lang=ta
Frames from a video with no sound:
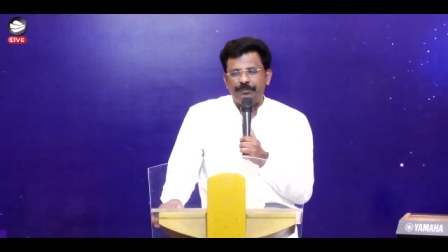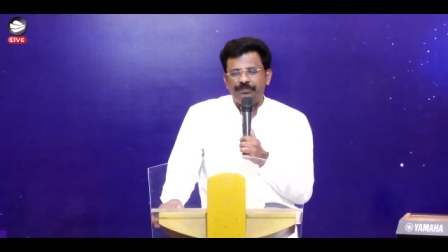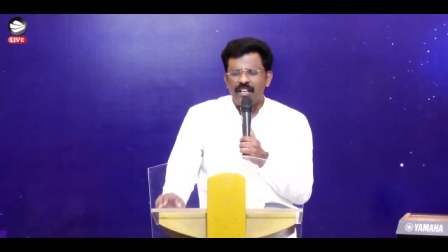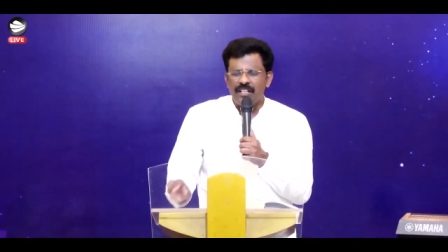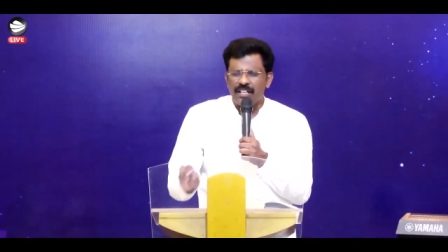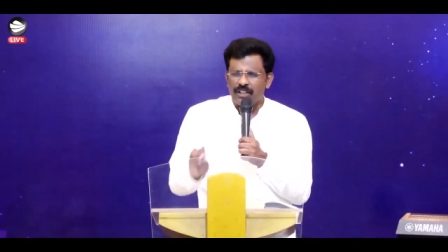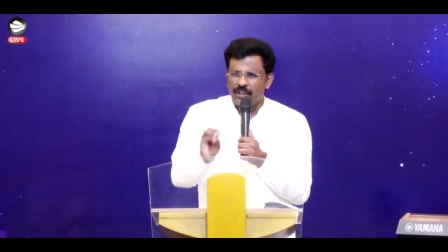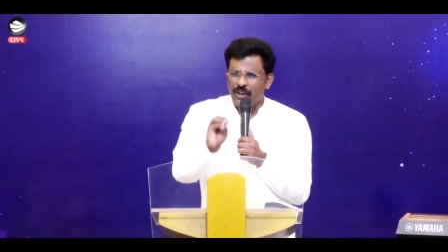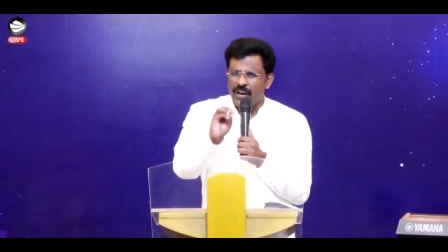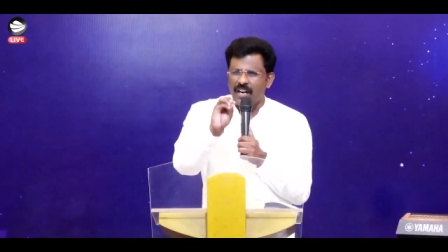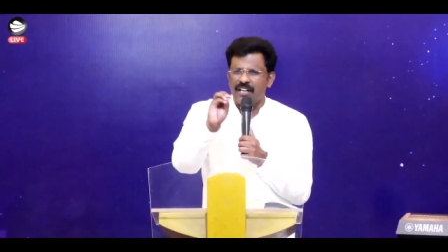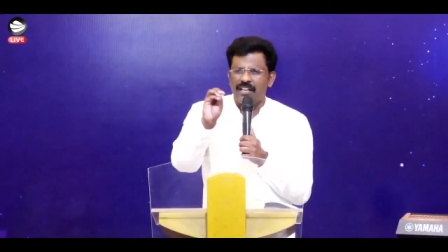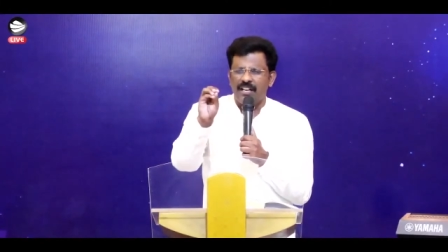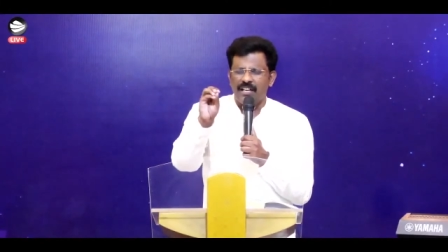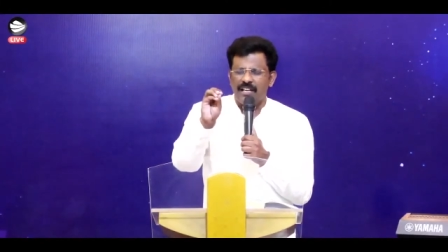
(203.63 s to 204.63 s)
அது எத்தனையோ
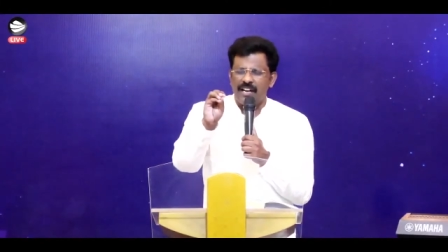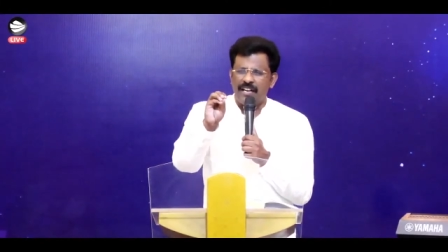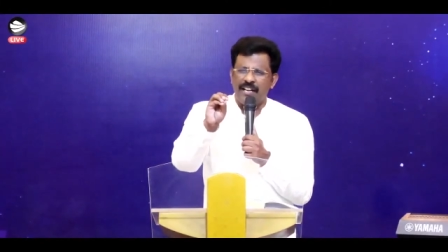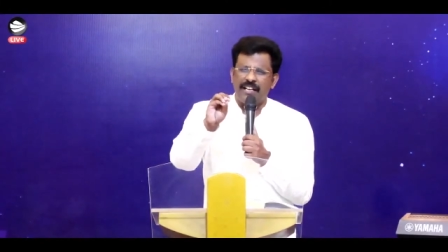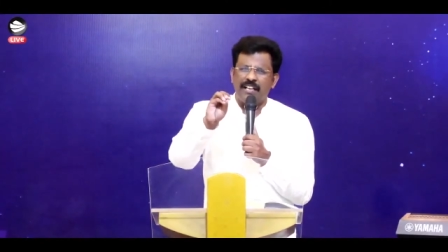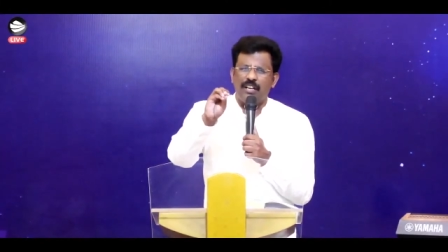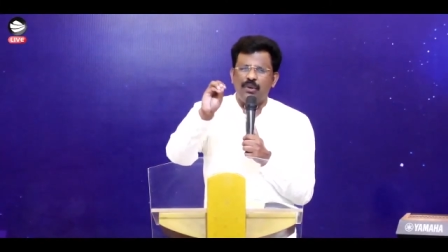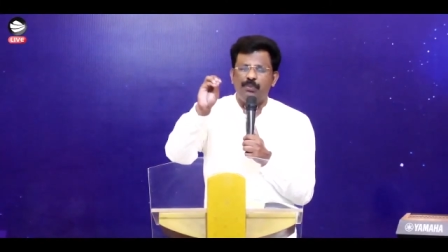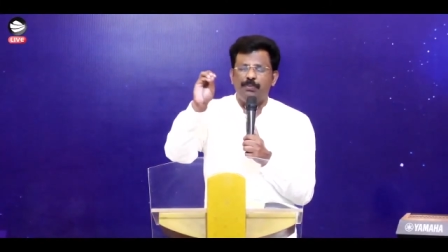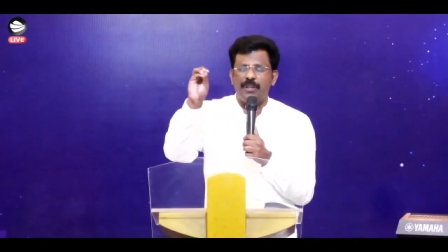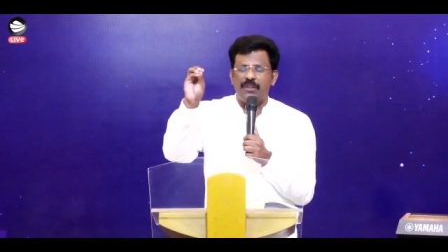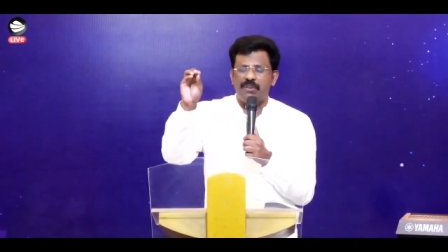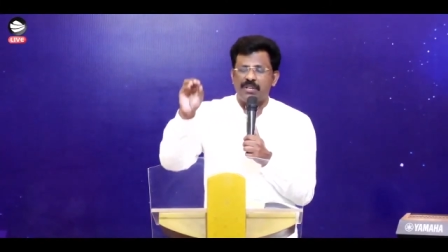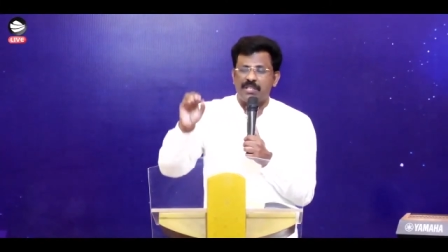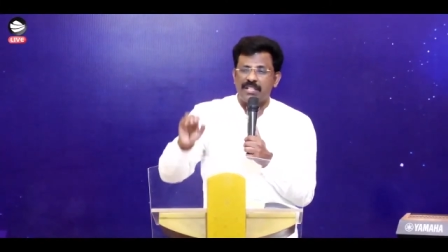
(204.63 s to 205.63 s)
ஆண்டுகள் நான் நினைக்கிறேன்
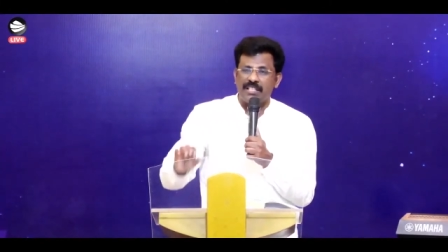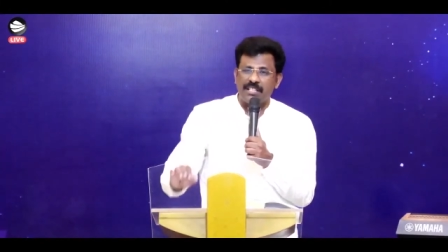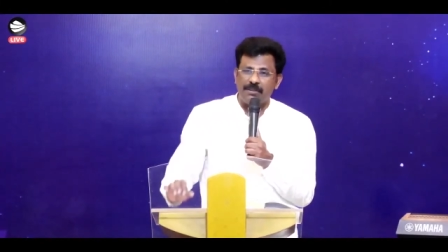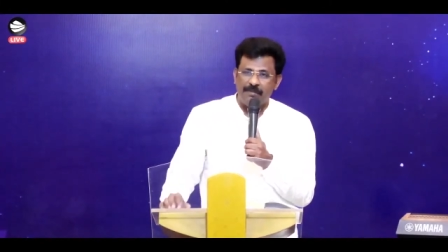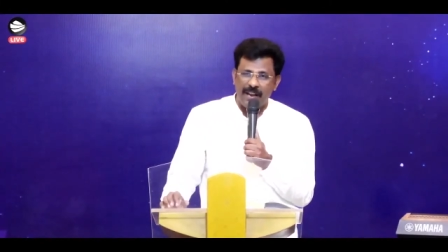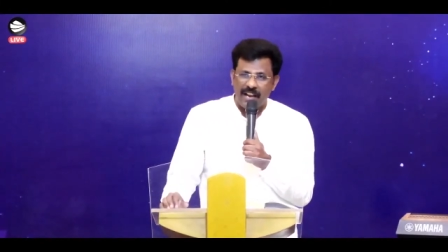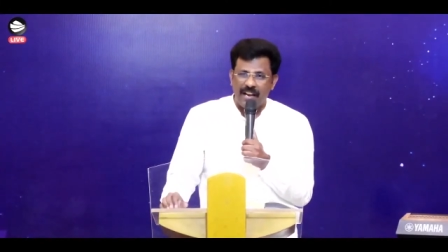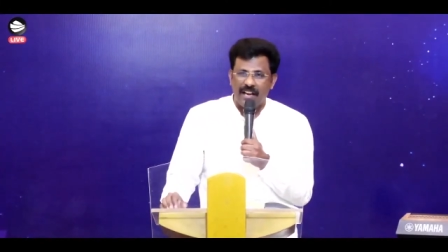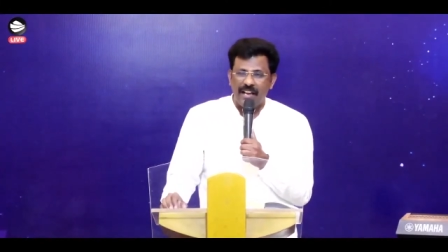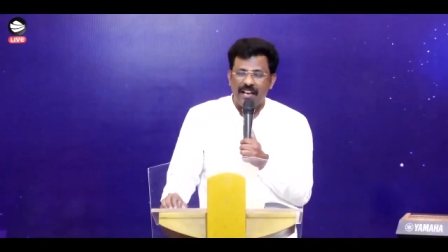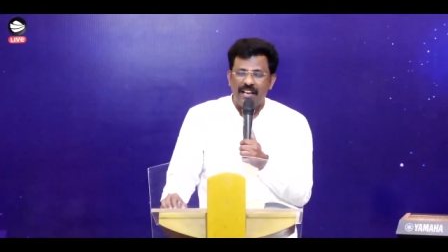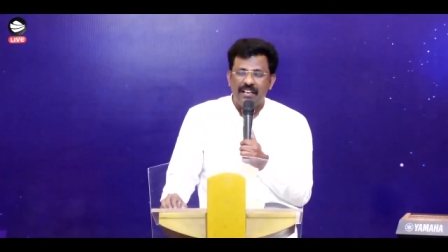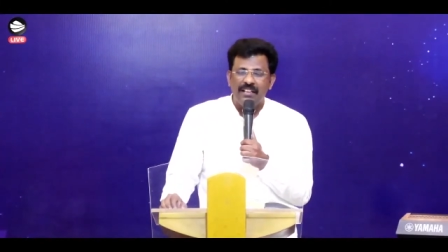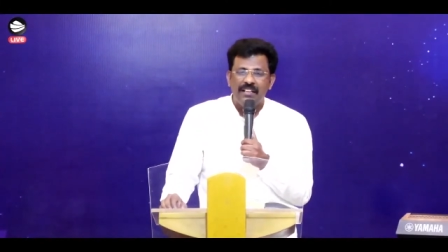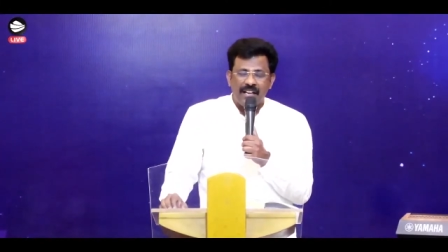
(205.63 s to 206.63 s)
முப்பது வருஷத்துக்கு மேலே
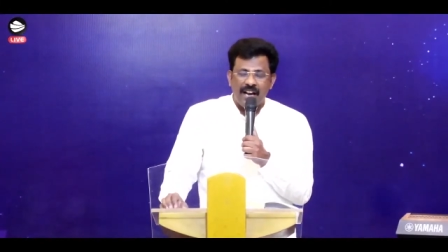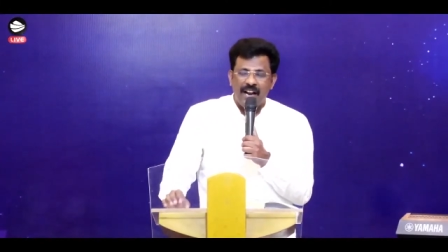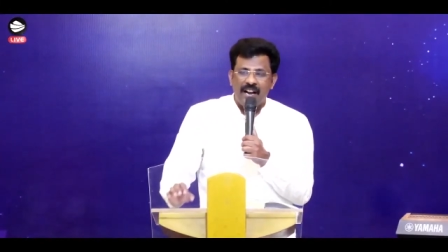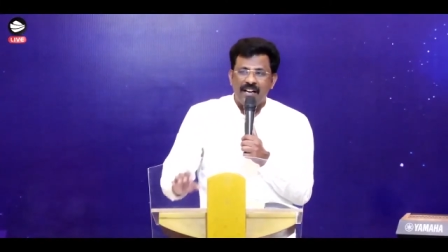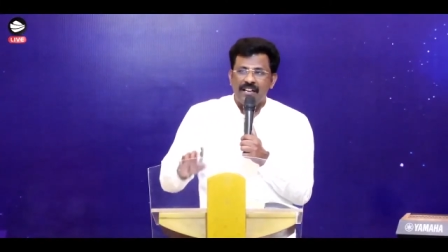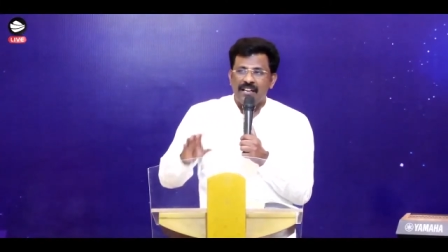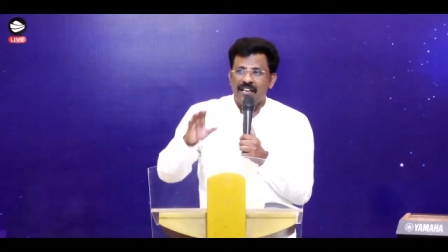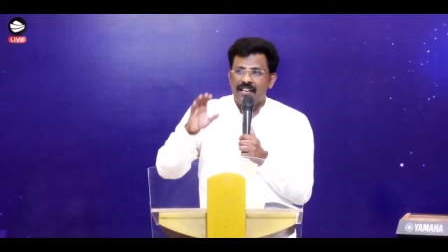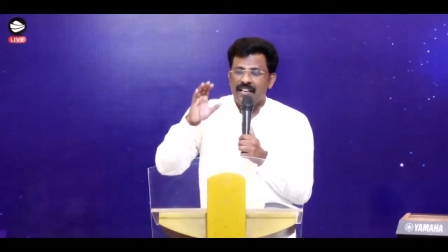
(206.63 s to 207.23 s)
நான்